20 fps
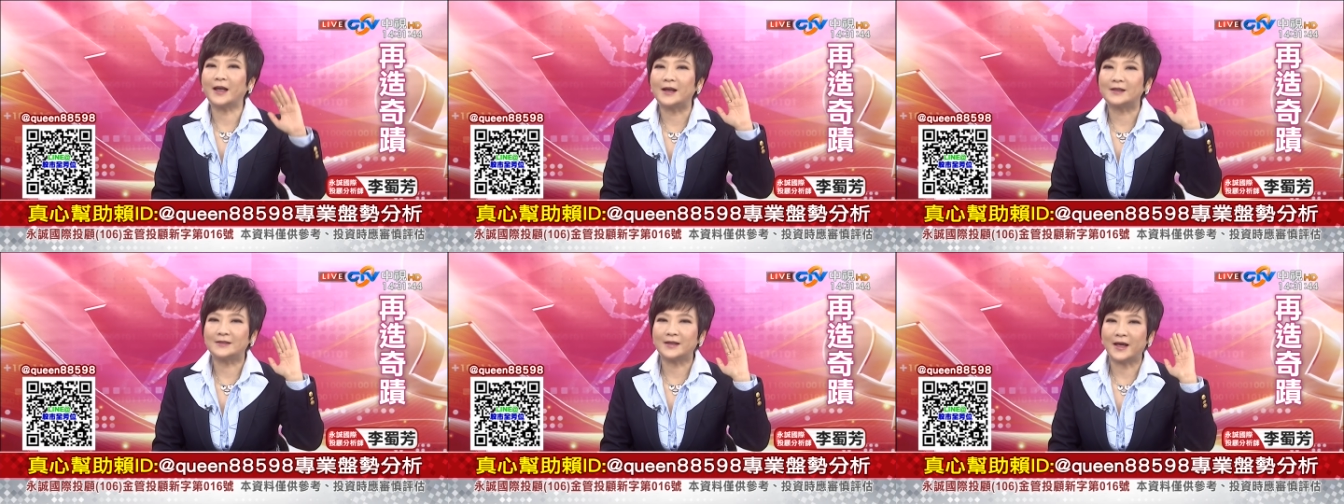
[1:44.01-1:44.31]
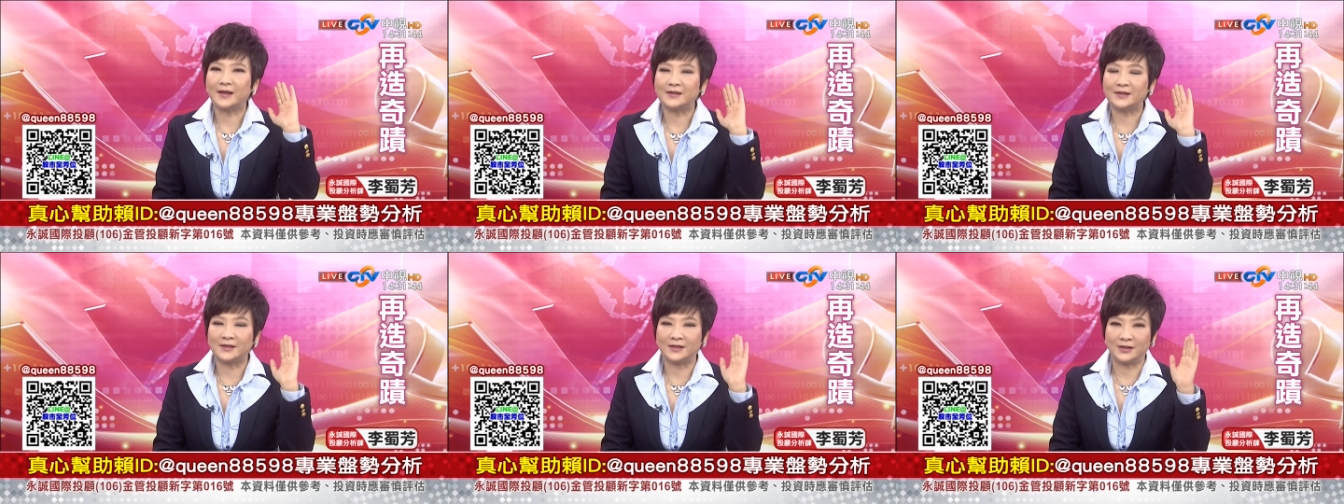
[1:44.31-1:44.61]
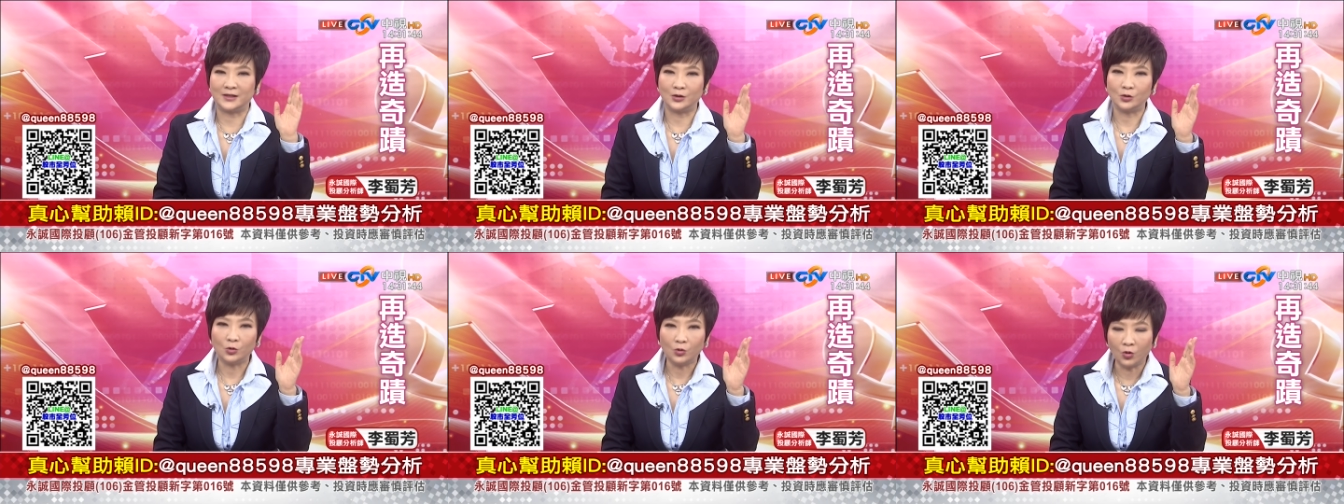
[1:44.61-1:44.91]
它在
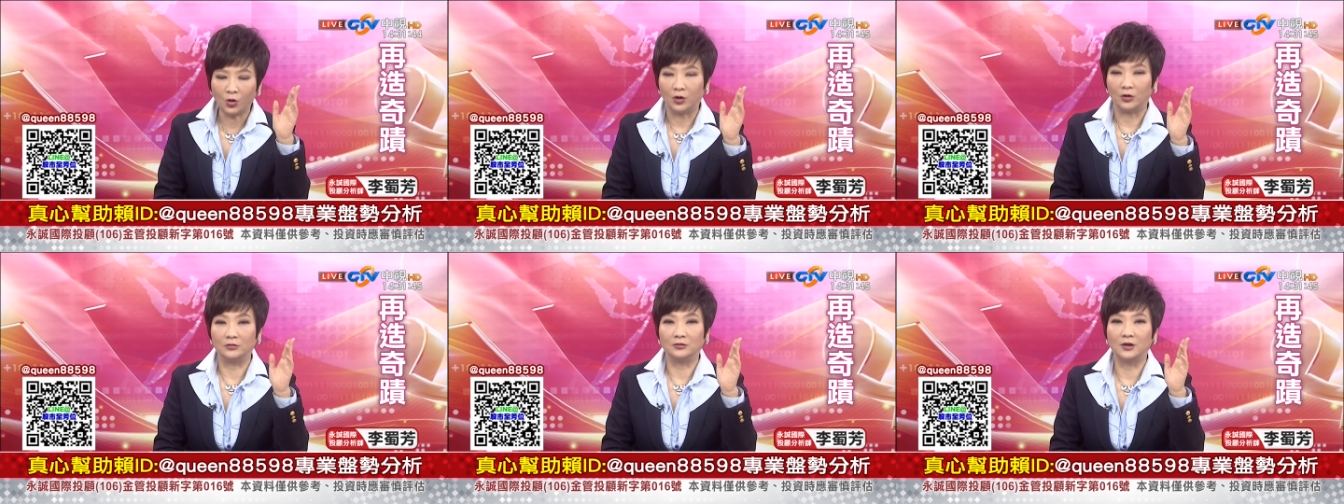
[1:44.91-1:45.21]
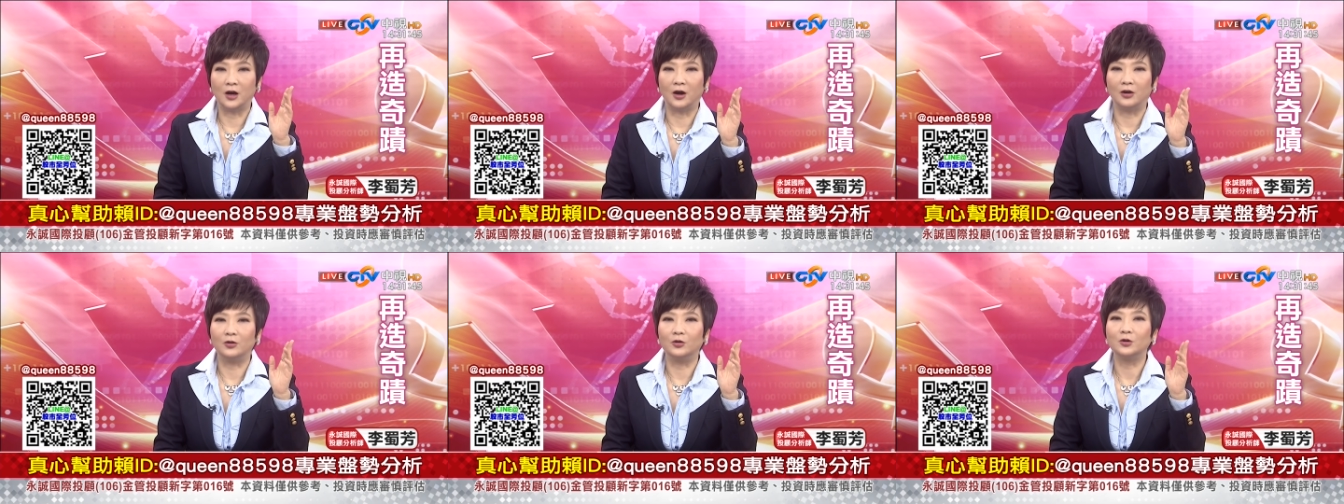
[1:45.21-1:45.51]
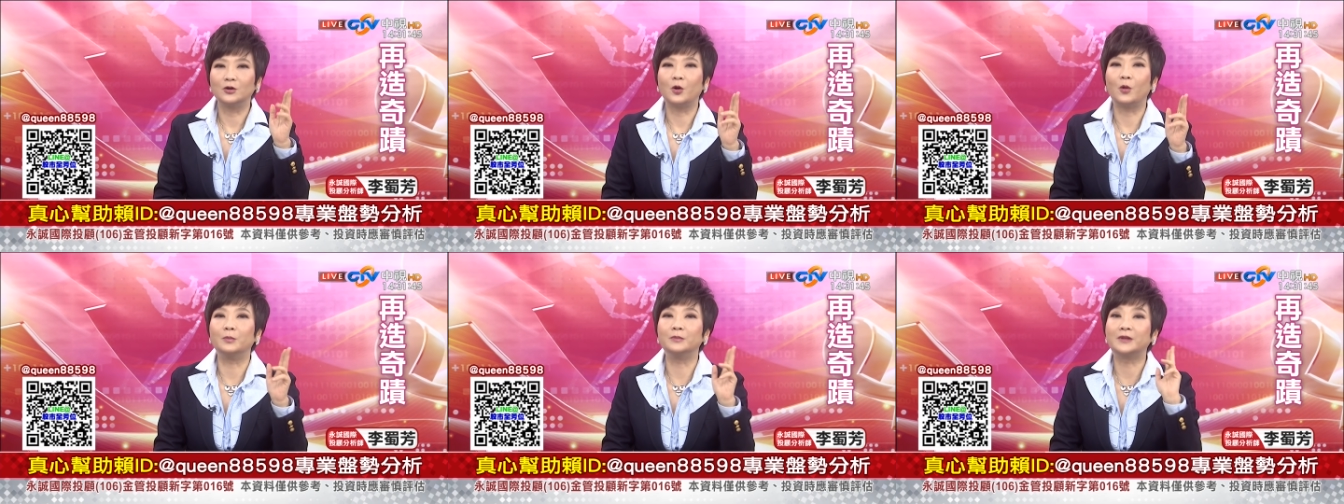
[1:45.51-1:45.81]
期货，好，
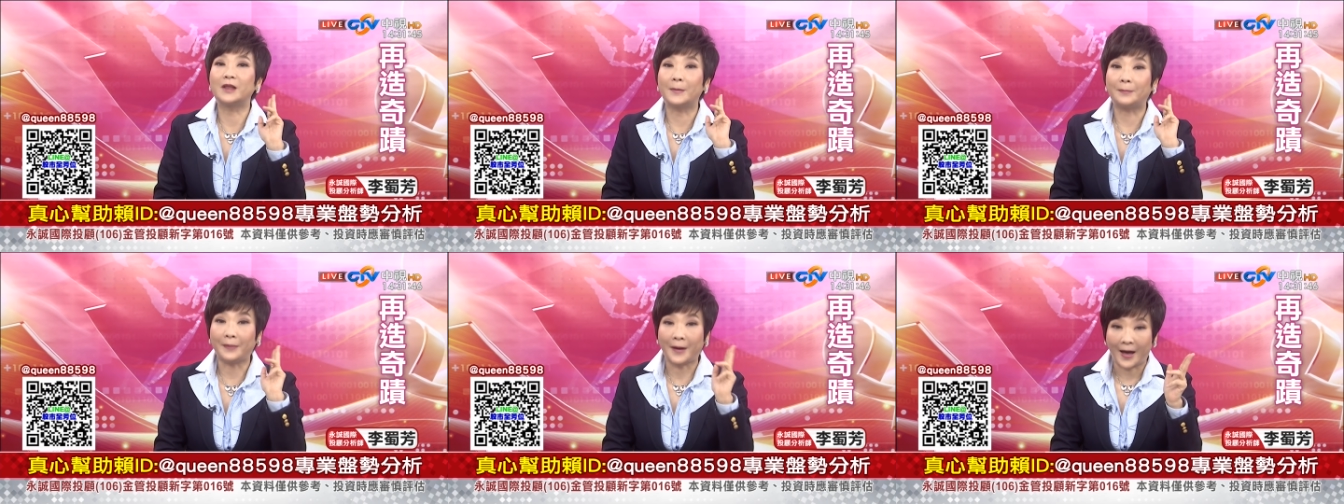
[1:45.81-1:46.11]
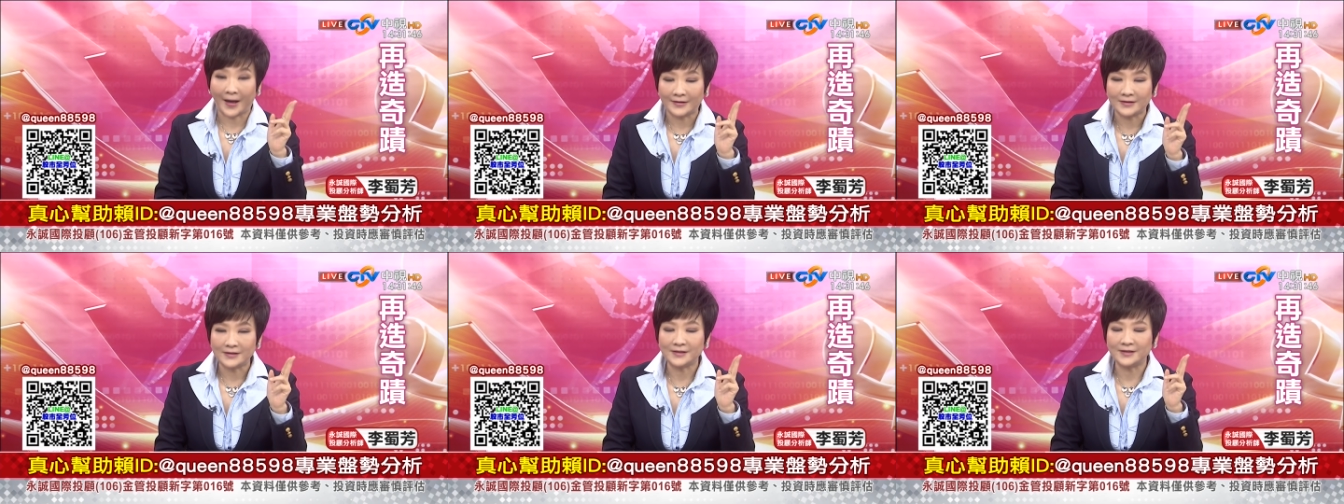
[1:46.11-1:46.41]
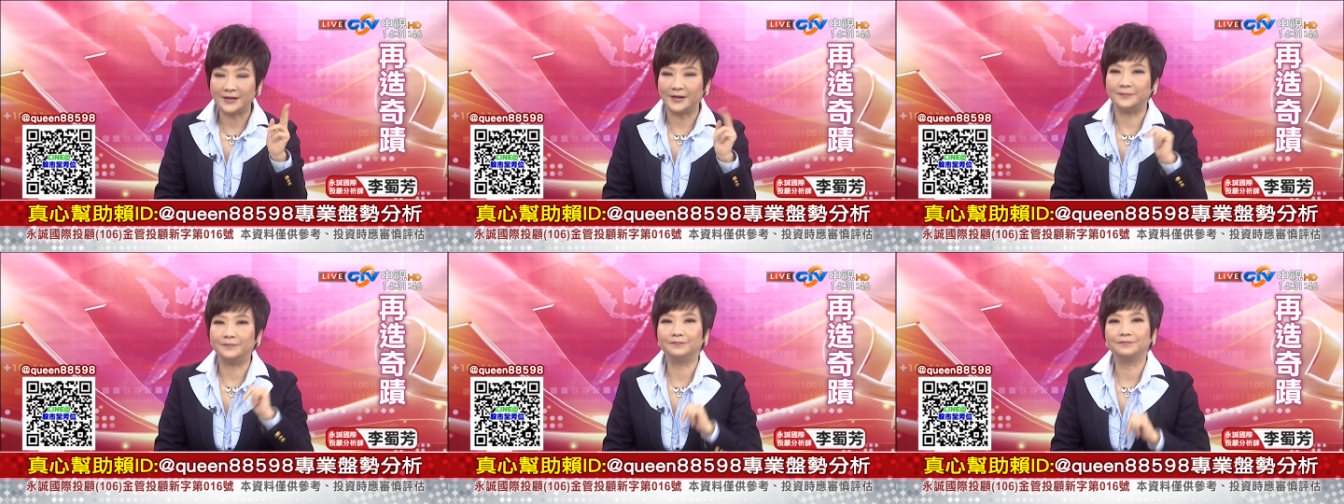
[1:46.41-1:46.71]
我们的盘
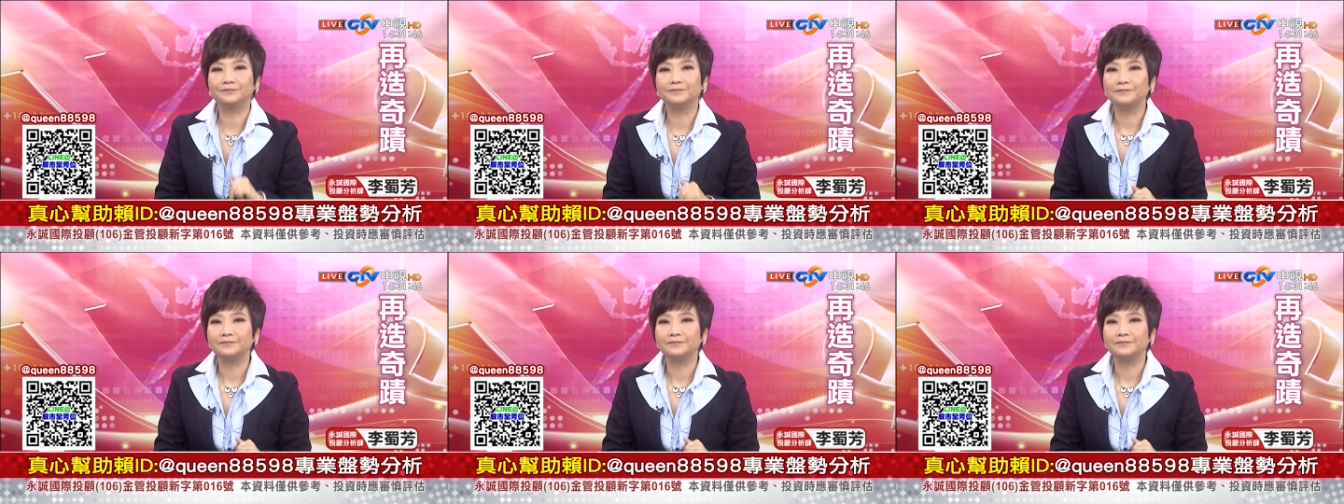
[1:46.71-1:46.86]
前，